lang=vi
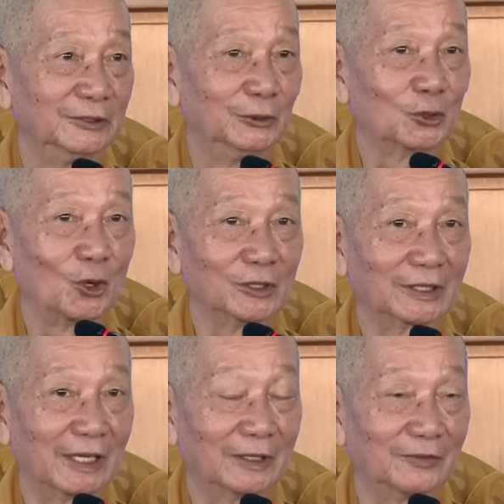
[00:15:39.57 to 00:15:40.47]
Nếu
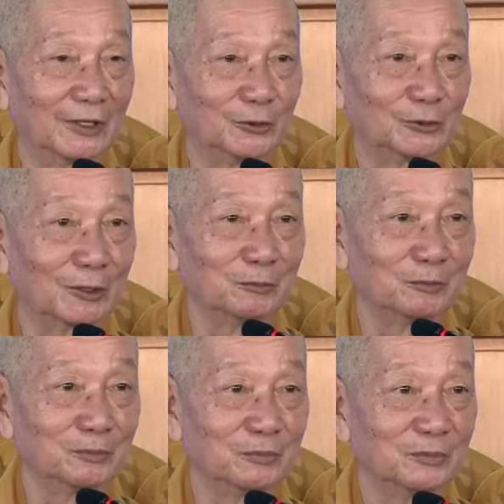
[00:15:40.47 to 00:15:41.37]
còn kẹt vào
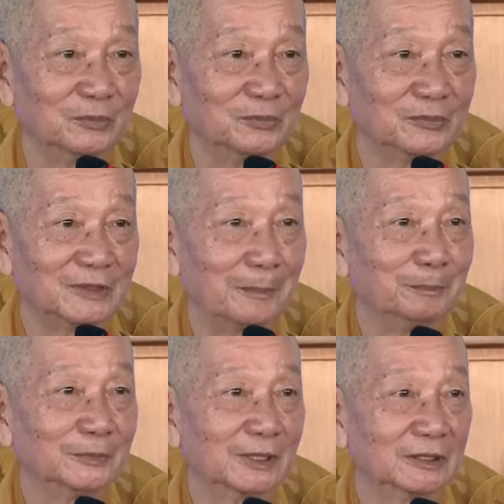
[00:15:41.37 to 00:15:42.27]
trong
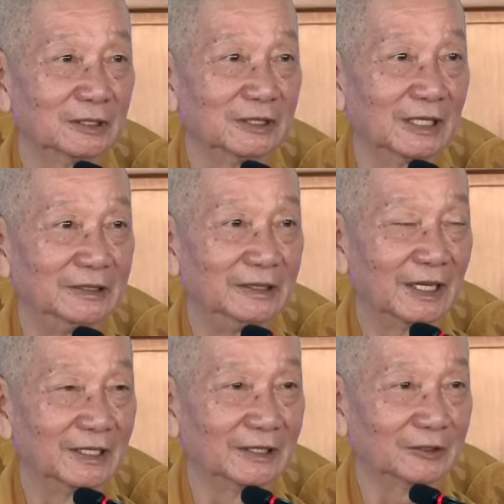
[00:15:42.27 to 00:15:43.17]
5 cái thứ này,
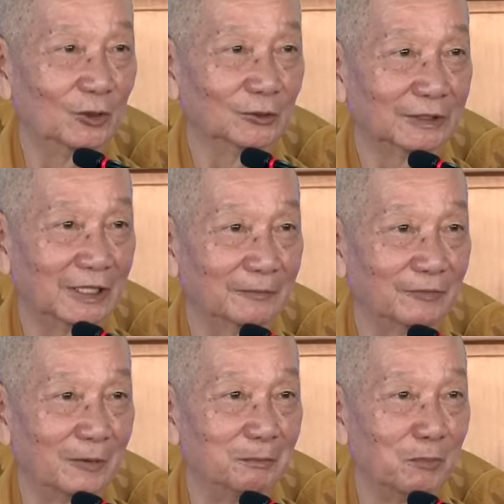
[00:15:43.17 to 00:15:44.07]
hay là còn kẹt
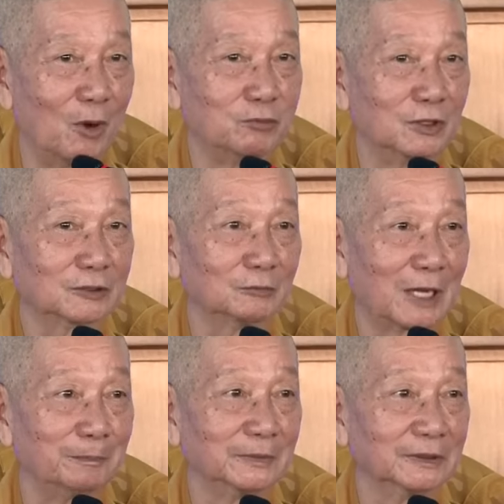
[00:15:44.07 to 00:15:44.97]
vào 1 ở
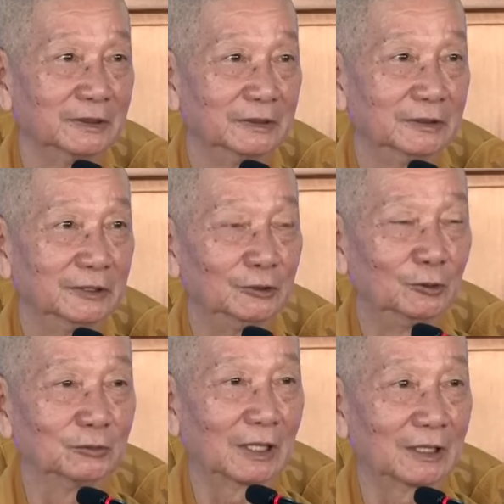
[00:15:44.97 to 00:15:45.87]
trong 5 nữa, thì
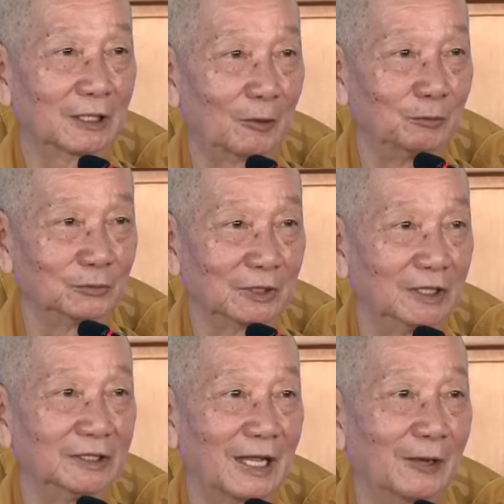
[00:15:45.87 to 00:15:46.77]
chúng ta không
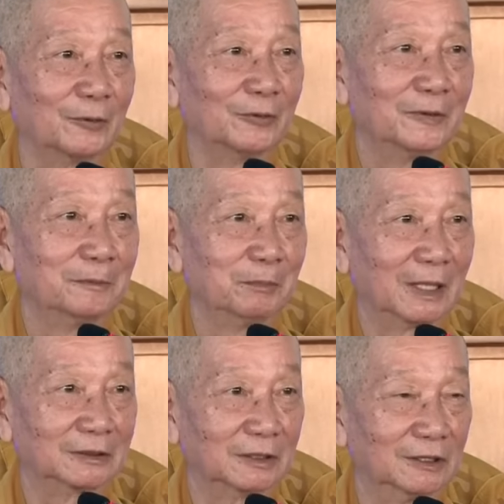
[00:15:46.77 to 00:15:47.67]
thể nào
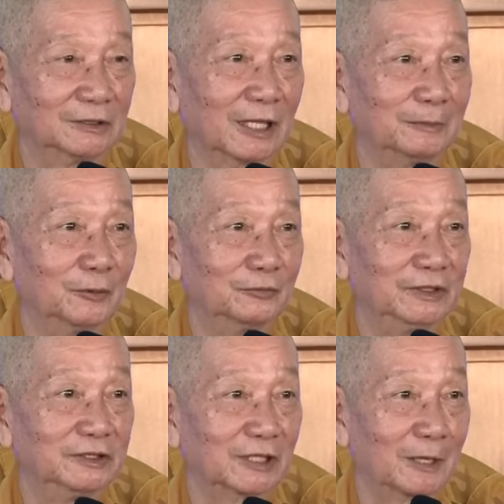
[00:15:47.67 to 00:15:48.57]
mà trở thành một
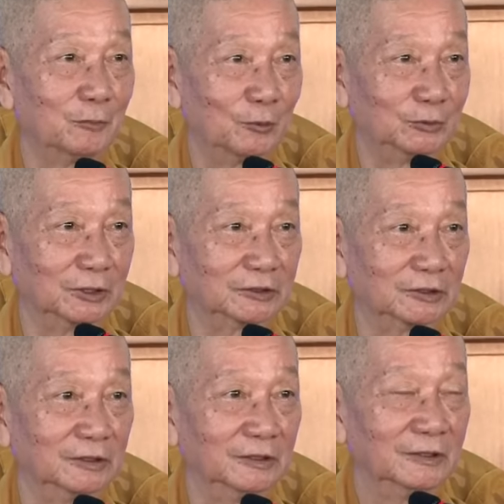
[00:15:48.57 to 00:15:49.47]
vị sa môn thực
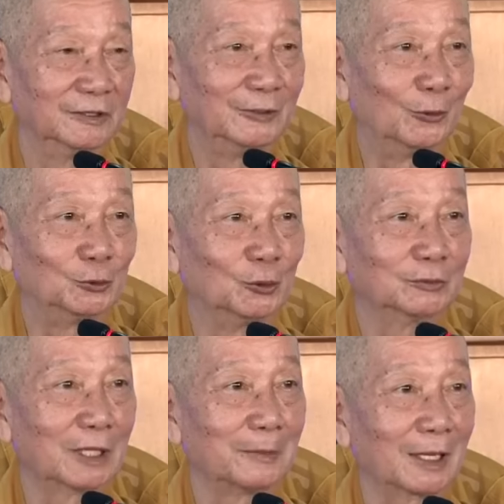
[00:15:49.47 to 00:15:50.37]
sự, dầu
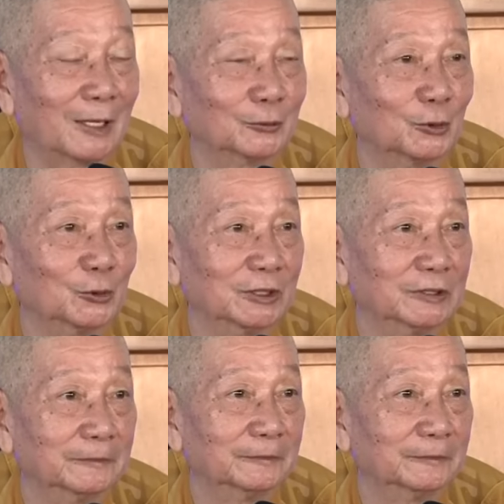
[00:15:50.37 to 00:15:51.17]
chúng ta mặc áo tu đi.